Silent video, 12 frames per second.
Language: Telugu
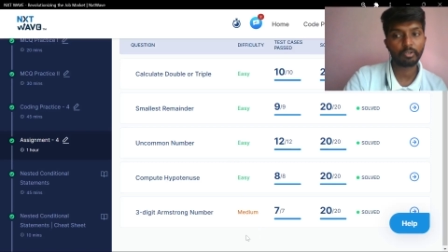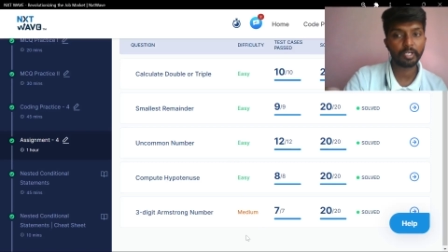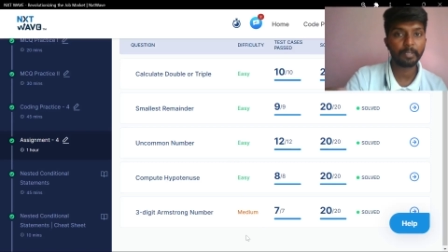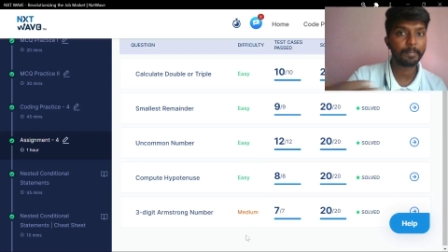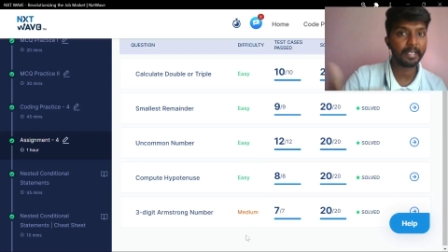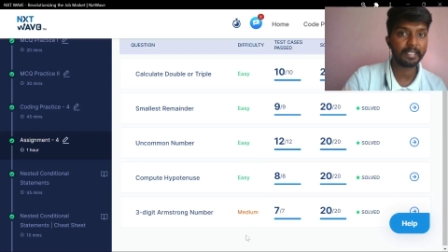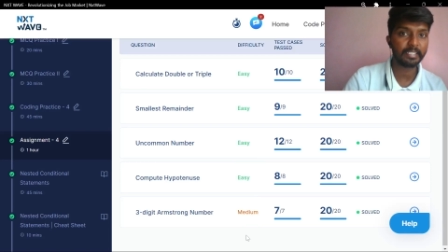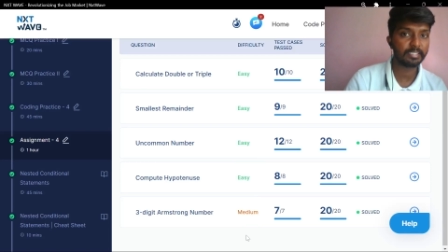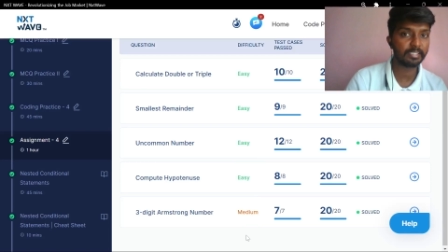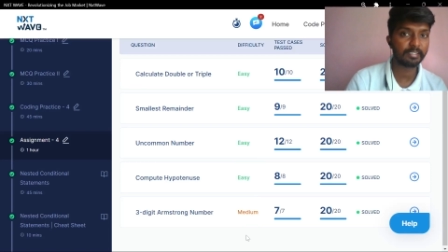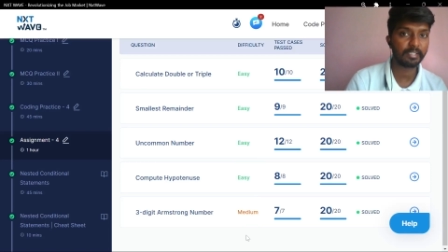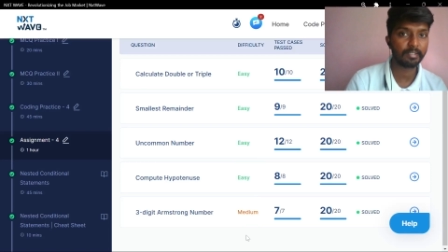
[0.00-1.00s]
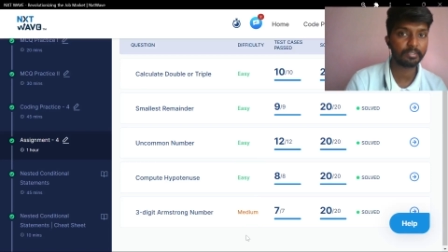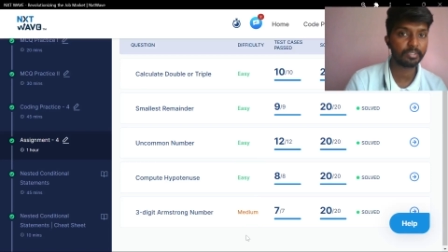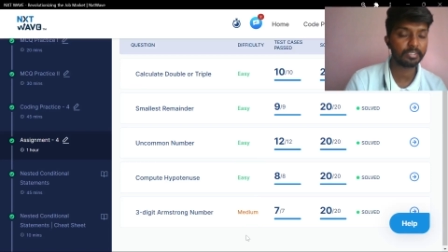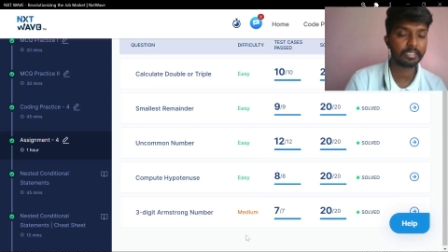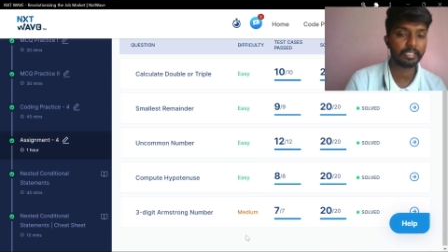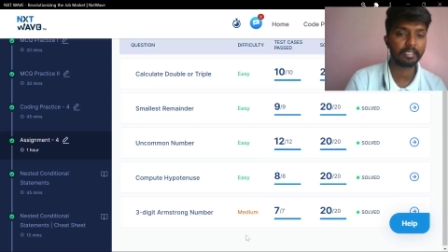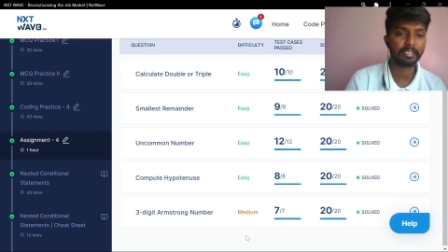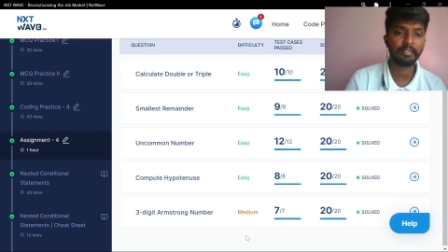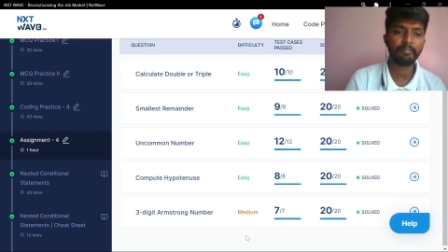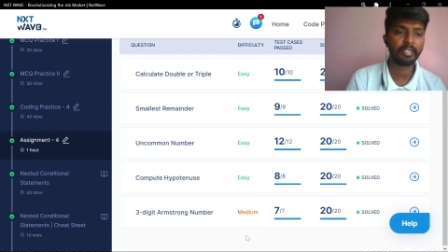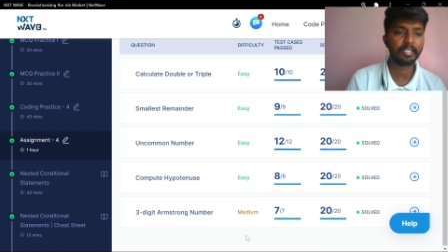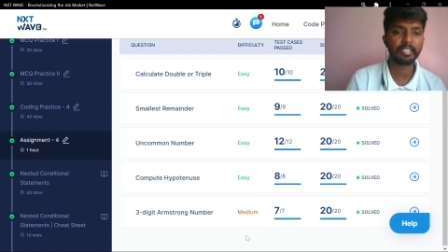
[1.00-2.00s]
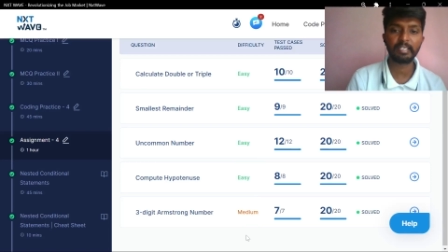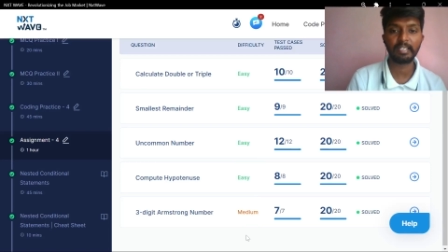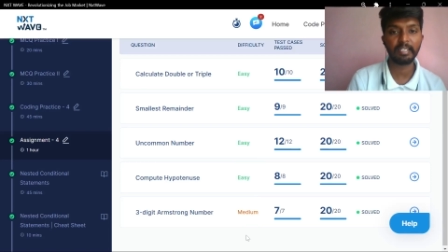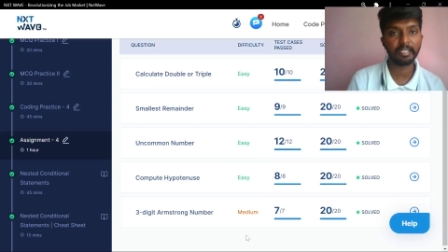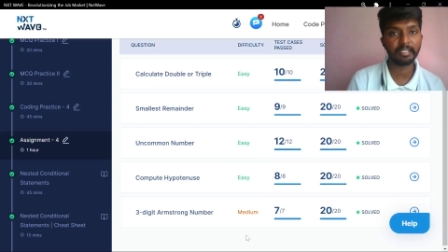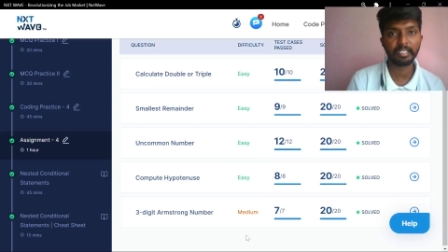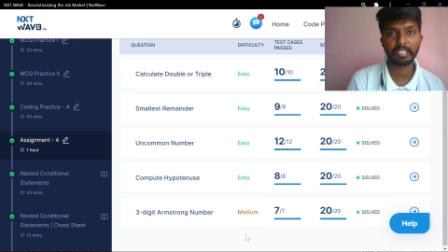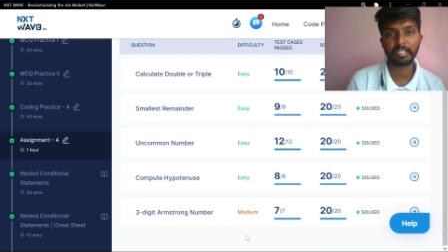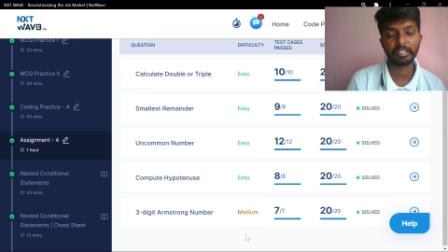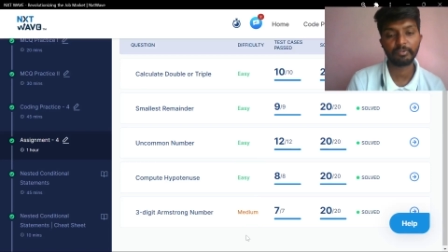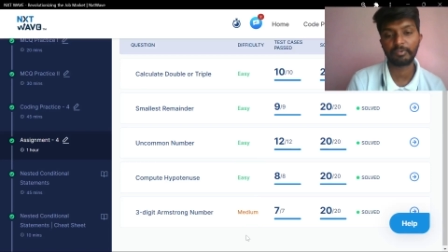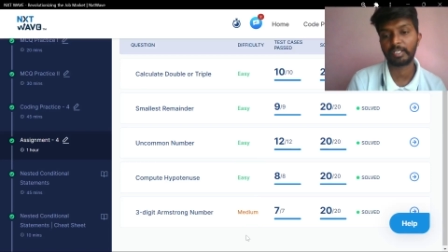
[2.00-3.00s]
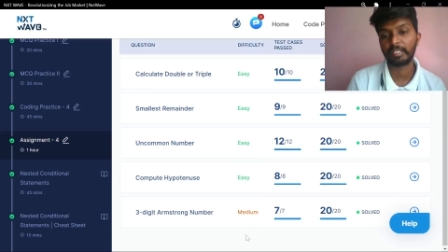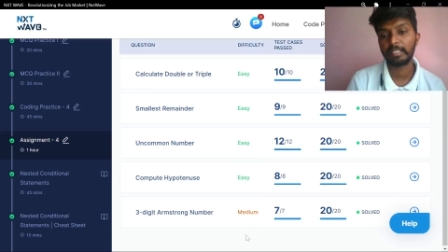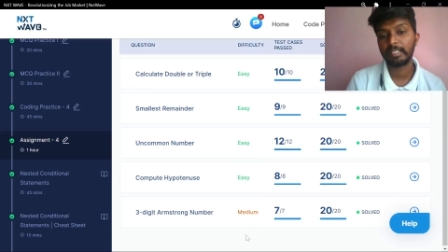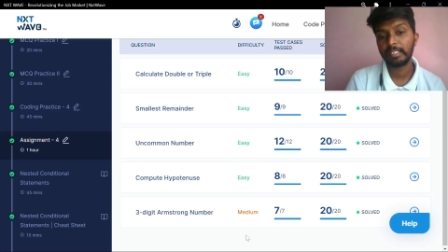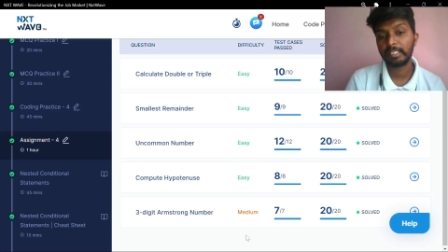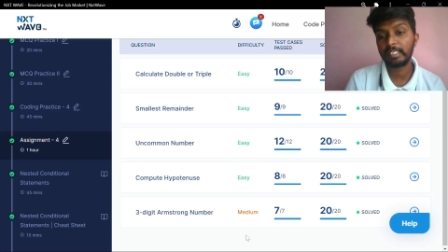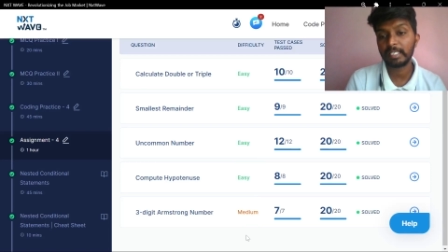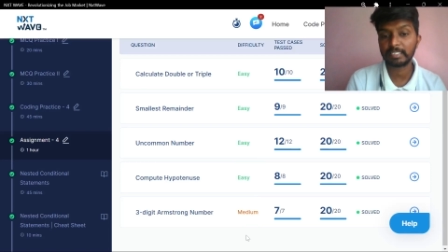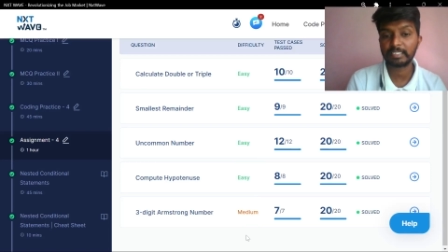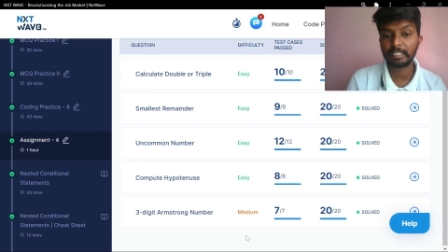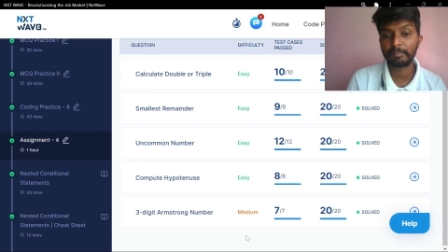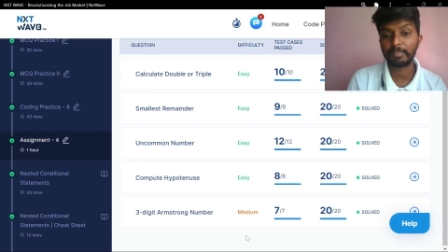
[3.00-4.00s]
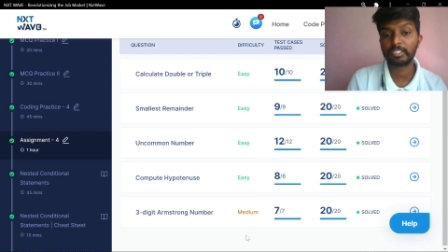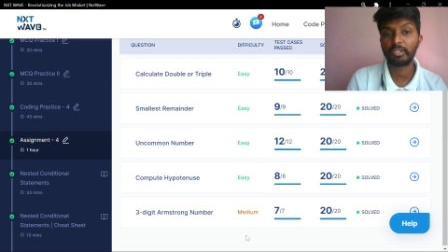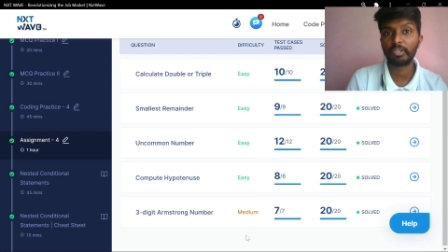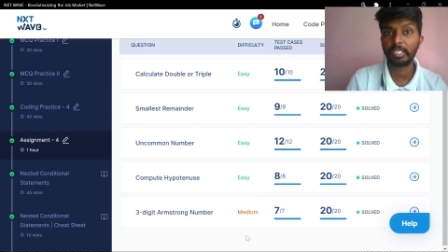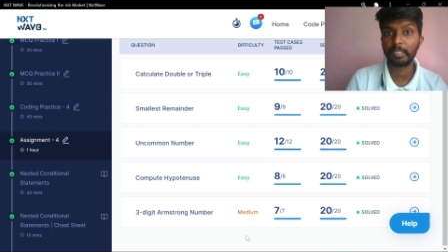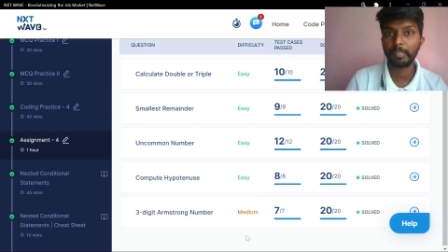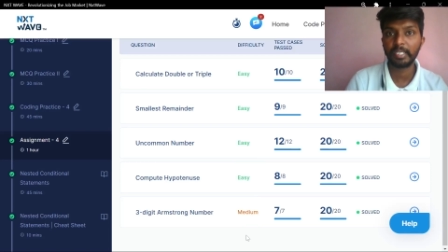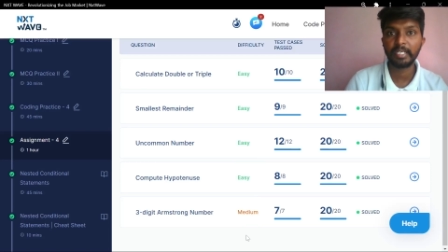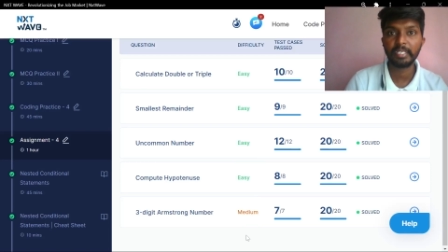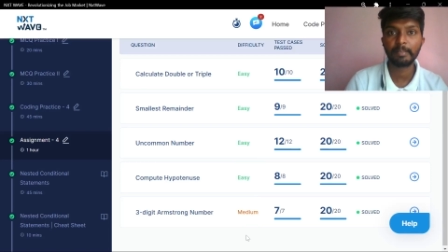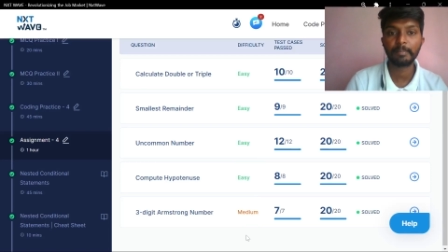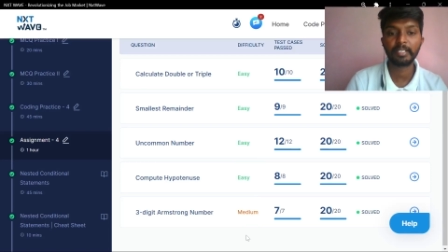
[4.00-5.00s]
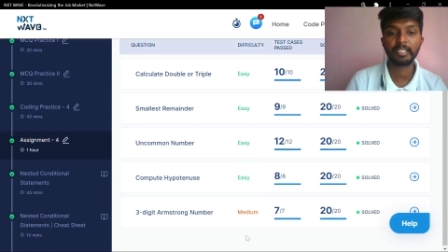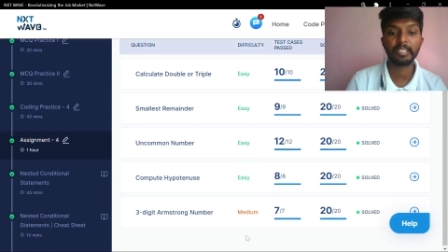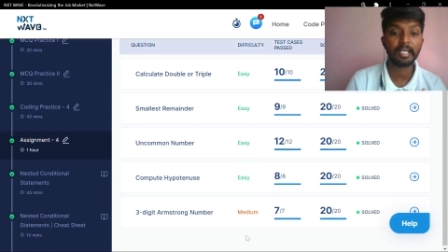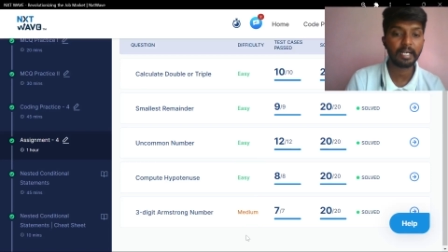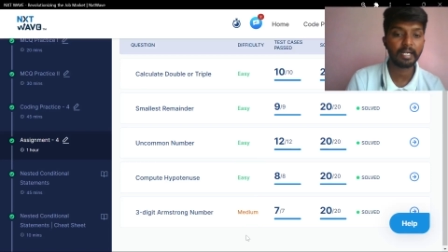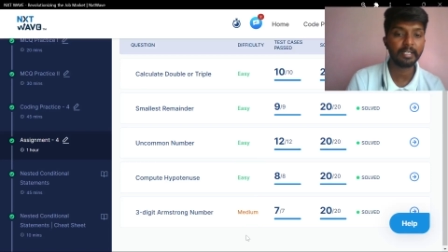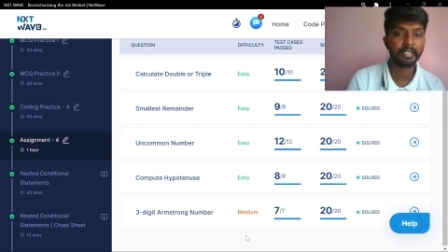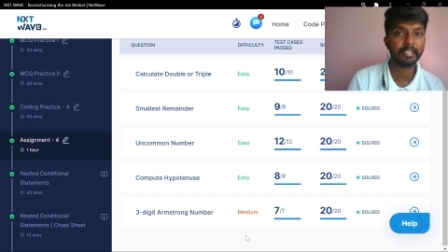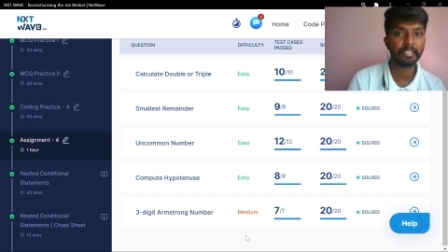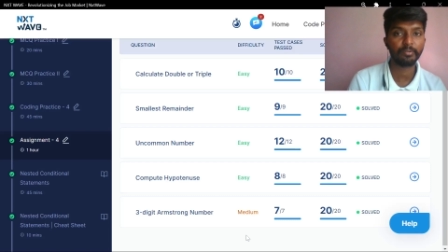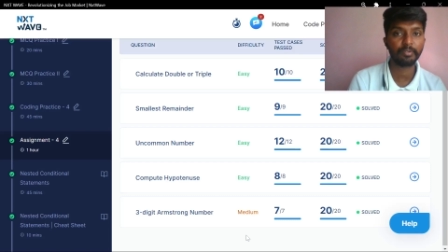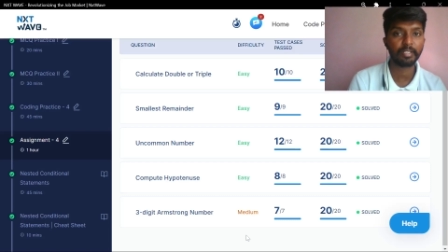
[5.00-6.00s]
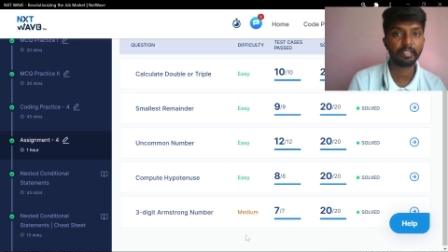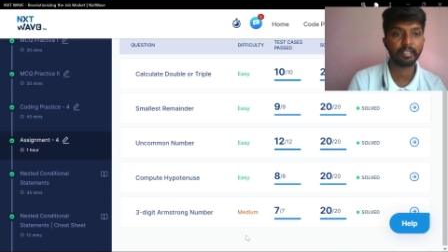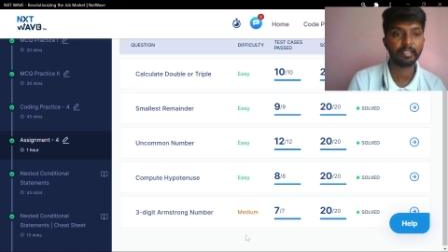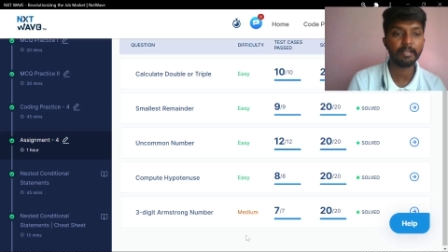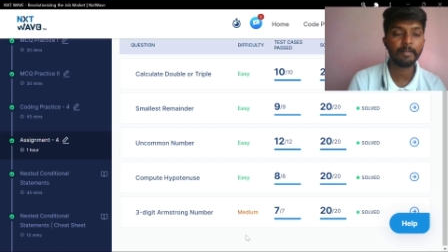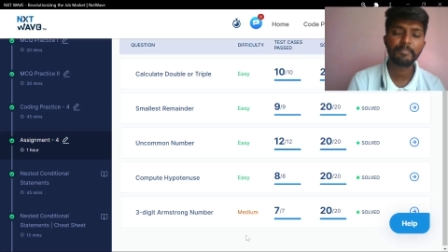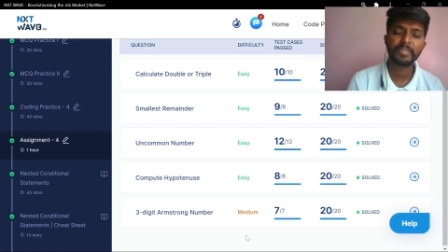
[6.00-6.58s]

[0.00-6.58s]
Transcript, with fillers: కోడింగ్ ప్రాక్టీసెస్ ప్రాక్టీసెస్లలో చేస్తాం కదా వాటికి రిలేటెడ్గానే ఉంటాయి ఈ అసైన్మెంట్లో ఈ మీడియం అని హార్డ్ అని ఉంటుంది కదా